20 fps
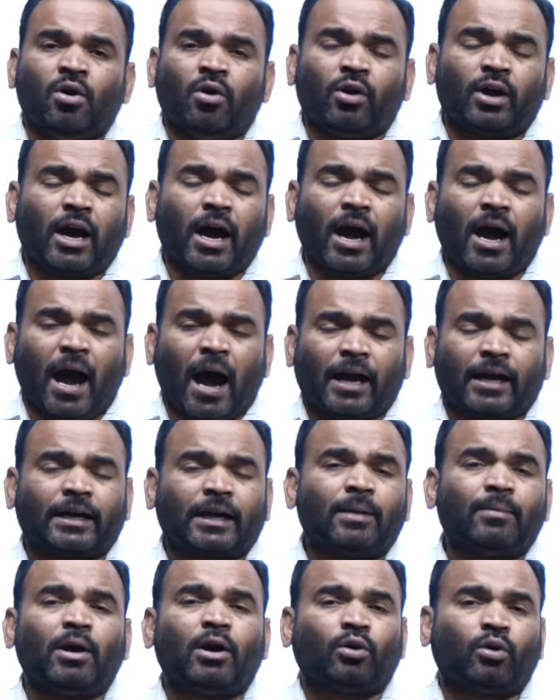ఒక
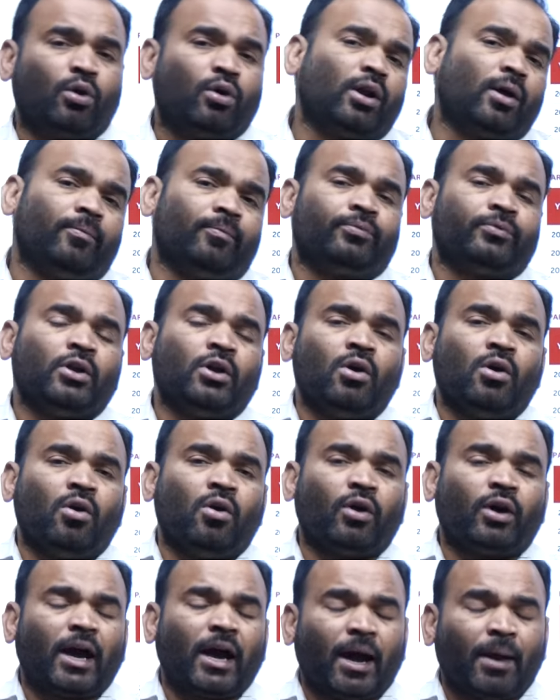అక్రమ కోణం
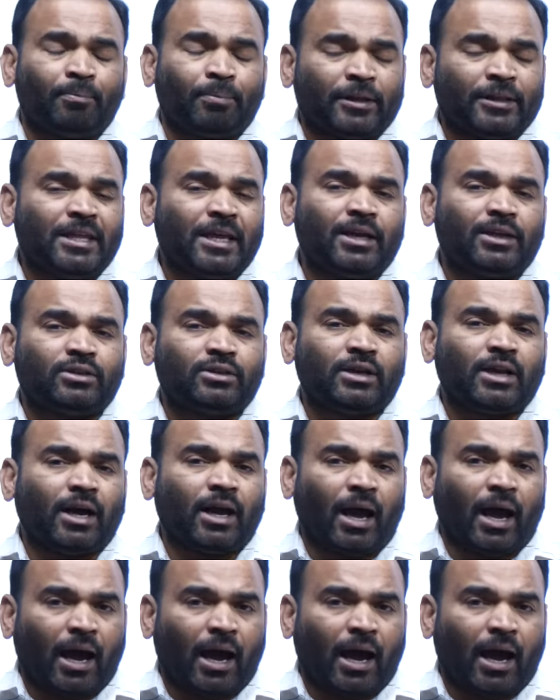ఒక పెద్ద ఎత్తున